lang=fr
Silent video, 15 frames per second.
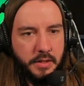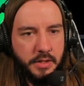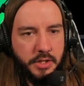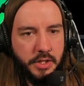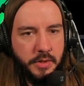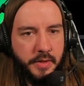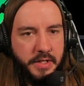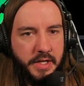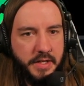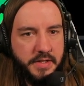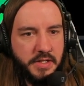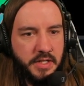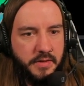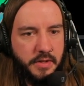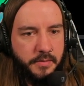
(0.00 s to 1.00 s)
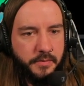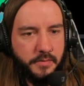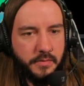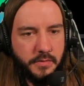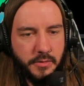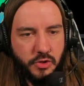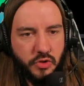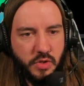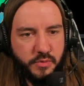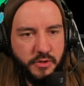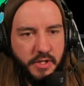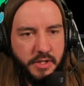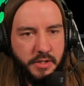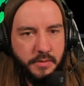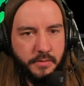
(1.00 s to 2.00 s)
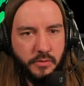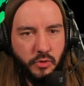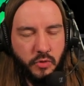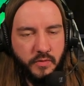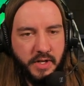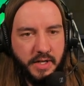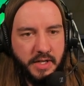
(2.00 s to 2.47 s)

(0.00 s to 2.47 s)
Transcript: Et euh, il a esquivé. Je suis un peu deg. Donc on va